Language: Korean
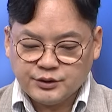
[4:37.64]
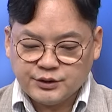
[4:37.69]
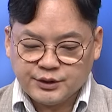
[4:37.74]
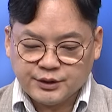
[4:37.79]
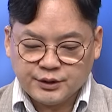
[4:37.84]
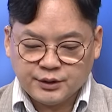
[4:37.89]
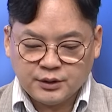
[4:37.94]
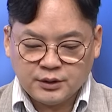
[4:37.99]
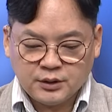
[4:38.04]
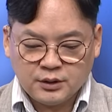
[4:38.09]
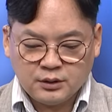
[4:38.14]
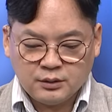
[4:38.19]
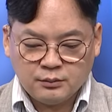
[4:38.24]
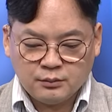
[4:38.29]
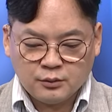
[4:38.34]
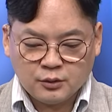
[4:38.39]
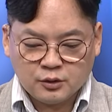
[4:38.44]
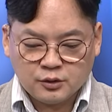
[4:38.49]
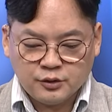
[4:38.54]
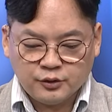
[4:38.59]

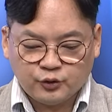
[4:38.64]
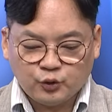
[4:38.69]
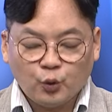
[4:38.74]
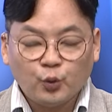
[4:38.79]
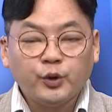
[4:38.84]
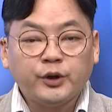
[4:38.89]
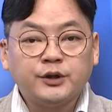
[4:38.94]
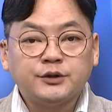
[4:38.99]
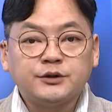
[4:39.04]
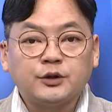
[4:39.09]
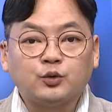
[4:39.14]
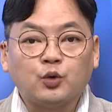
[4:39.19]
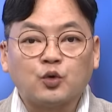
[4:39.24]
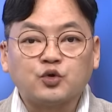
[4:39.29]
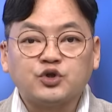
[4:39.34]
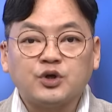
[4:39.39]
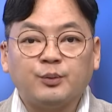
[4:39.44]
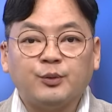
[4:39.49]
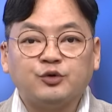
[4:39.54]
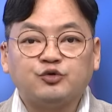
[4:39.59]
지금 그 소위 이제
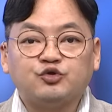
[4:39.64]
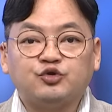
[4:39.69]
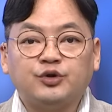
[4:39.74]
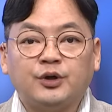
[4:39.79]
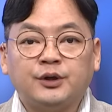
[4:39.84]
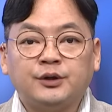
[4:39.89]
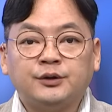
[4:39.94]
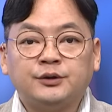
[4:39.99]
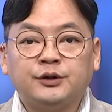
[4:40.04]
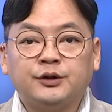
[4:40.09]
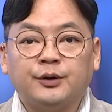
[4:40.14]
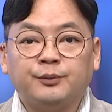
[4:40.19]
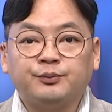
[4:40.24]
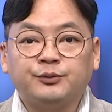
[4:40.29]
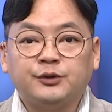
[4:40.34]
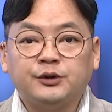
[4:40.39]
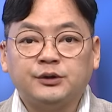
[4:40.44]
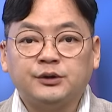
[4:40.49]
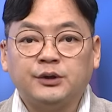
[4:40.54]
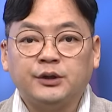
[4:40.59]
독점에 준하는
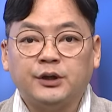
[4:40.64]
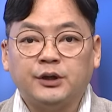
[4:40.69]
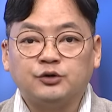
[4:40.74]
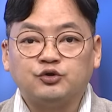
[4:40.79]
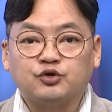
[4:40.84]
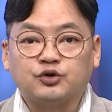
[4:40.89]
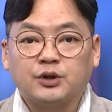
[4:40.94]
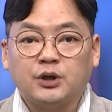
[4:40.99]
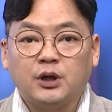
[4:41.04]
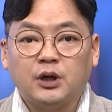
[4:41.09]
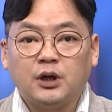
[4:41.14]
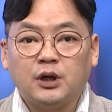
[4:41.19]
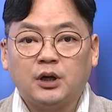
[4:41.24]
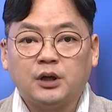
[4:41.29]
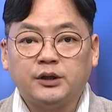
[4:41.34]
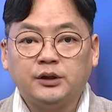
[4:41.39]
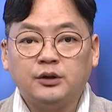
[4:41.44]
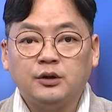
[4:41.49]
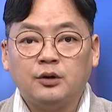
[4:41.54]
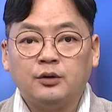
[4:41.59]
기업들의 주가
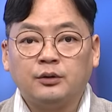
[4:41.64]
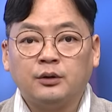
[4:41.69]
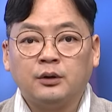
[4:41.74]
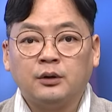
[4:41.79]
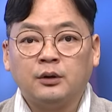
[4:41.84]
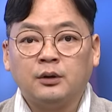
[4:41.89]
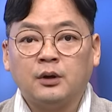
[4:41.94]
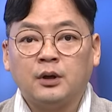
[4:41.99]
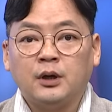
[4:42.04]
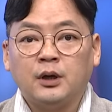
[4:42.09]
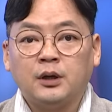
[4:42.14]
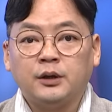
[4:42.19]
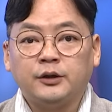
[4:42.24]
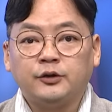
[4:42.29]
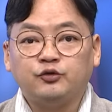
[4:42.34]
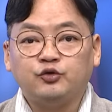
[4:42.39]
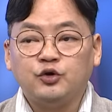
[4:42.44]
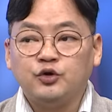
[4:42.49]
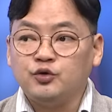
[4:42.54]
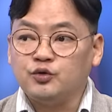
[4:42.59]
1년간의
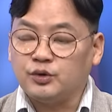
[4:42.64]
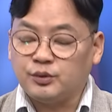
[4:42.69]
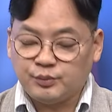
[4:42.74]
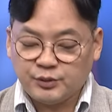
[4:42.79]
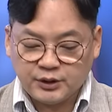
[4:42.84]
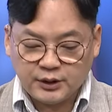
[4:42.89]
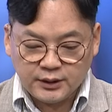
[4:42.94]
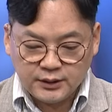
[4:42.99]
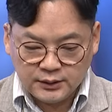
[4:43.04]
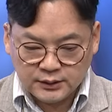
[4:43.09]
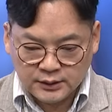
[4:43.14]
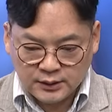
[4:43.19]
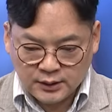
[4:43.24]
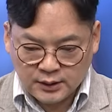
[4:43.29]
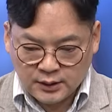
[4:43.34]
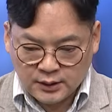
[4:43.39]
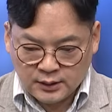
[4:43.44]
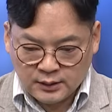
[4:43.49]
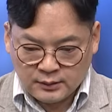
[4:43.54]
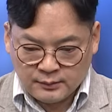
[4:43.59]
수익률입니다.
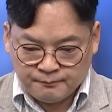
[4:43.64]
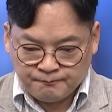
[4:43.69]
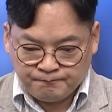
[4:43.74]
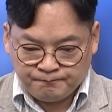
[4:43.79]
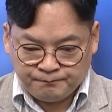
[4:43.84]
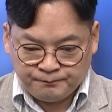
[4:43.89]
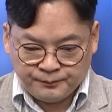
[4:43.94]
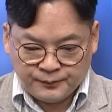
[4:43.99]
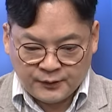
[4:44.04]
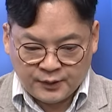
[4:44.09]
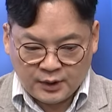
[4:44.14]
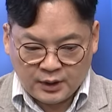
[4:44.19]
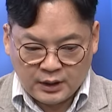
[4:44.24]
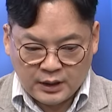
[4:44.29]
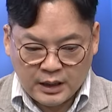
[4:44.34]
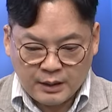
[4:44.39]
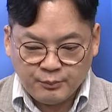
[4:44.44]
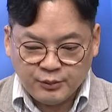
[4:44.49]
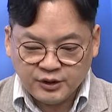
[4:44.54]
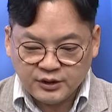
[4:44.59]

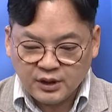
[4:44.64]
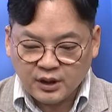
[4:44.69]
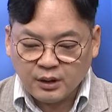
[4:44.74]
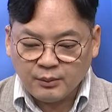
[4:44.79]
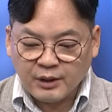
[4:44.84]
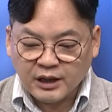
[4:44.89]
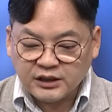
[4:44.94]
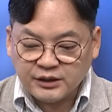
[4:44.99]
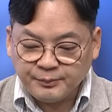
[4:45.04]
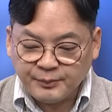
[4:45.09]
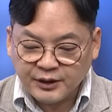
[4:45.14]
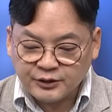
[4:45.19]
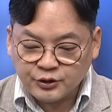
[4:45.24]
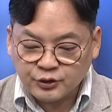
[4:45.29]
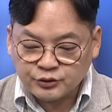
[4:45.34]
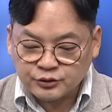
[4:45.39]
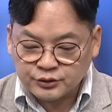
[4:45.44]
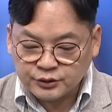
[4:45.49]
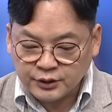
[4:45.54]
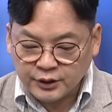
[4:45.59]
엔비디아가 많이
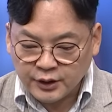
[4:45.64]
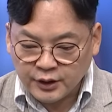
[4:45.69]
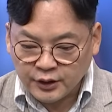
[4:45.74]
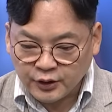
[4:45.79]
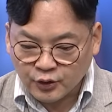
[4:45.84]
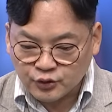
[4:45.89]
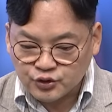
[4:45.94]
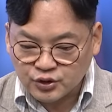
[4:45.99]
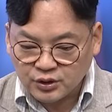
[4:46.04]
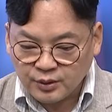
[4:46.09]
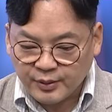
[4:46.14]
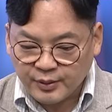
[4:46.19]
빠졌는데 여전히